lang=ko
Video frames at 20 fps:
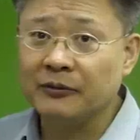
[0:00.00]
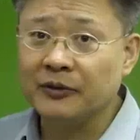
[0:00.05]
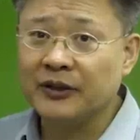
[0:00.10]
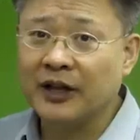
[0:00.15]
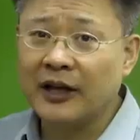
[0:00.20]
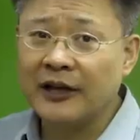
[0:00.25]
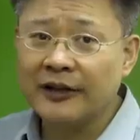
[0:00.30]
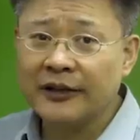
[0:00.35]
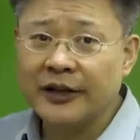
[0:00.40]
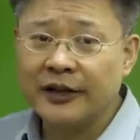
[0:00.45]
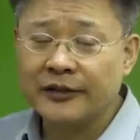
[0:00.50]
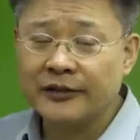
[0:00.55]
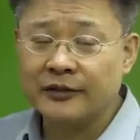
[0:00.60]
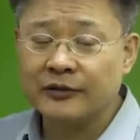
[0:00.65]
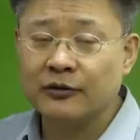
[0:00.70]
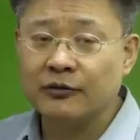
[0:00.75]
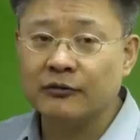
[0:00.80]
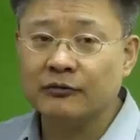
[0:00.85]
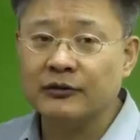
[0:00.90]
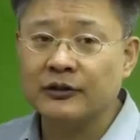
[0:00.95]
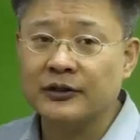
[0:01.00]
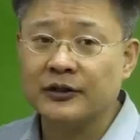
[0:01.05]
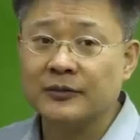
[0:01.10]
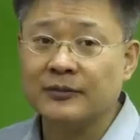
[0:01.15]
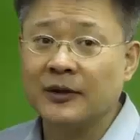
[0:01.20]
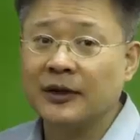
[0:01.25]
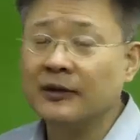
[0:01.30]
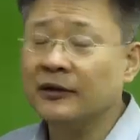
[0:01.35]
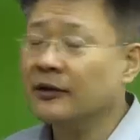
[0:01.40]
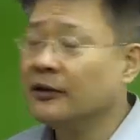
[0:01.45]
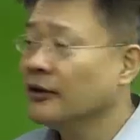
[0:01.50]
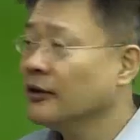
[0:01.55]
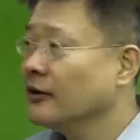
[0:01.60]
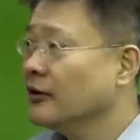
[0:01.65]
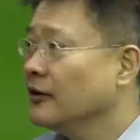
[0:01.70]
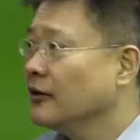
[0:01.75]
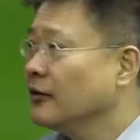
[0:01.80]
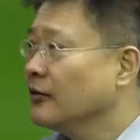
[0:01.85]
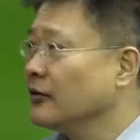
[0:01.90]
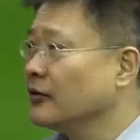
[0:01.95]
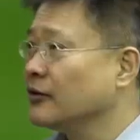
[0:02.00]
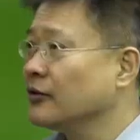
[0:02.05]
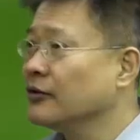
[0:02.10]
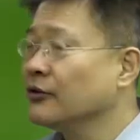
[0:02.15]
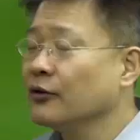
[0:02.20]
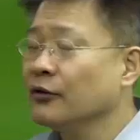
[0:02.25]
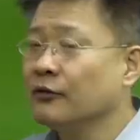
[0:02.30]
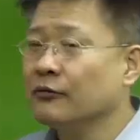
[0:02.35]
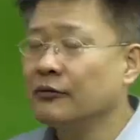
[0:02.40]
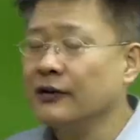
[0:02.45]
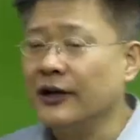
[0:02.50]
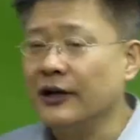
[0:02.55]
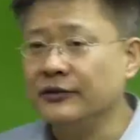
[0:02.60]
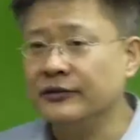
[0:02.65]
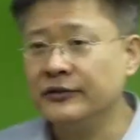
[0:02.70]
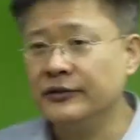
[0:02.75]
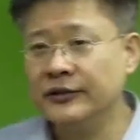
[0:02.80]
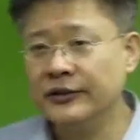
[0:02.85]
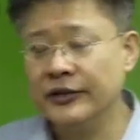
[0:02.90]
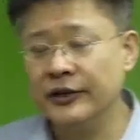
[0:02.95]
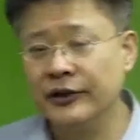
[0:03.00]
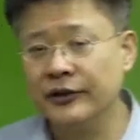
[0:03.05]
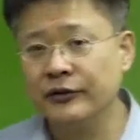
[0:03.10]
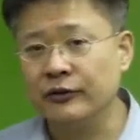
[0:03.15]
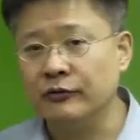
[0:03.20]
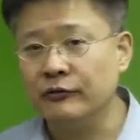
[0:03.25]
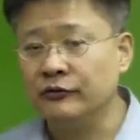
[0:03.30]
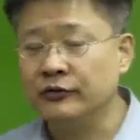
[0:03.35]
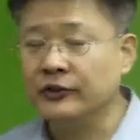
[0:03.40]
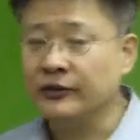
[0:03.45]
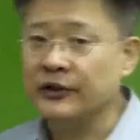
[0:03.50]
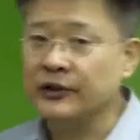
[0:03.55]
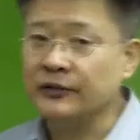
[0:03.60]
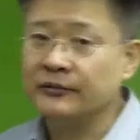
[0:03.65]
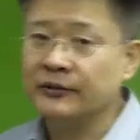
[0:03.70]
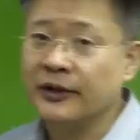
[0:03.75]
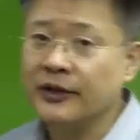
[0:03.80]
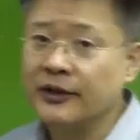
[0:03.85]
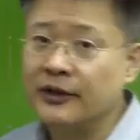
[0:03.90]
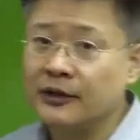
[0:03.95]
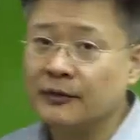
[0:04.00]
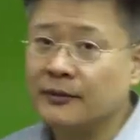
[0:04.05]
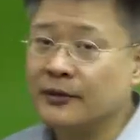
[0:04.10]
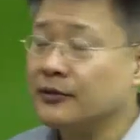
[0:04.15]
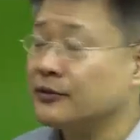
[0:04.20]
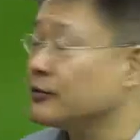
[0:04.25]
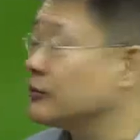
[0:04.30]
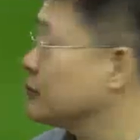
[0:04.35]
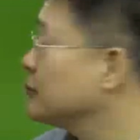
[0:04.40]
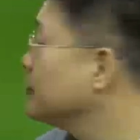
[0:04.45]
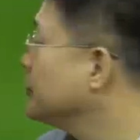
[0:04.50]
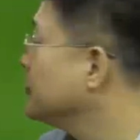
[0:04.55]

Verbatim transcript: 뭐 다른 게 있을 경우도 있지만 그런 경우는 아주 특이한 경우이기 때문에 일반적으로